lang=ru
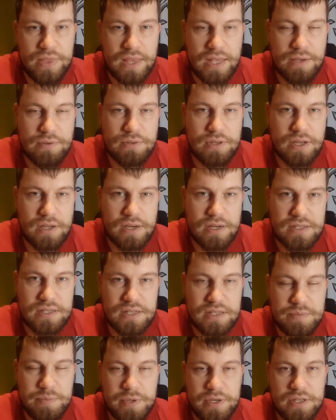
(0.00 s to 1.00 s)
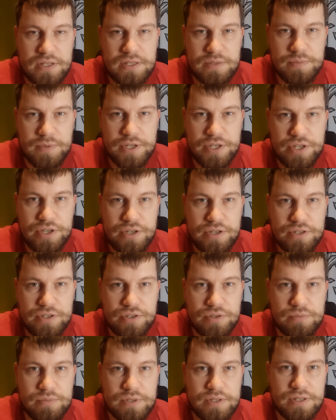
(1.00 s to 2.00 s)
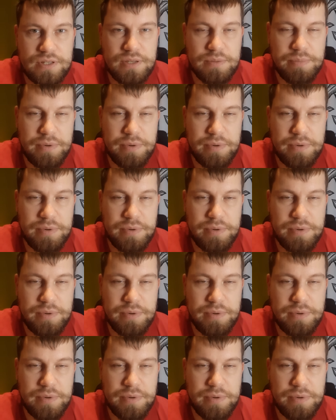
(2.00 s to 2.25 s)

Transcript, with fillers: И вот как раз экспертность менеджера, чтобы не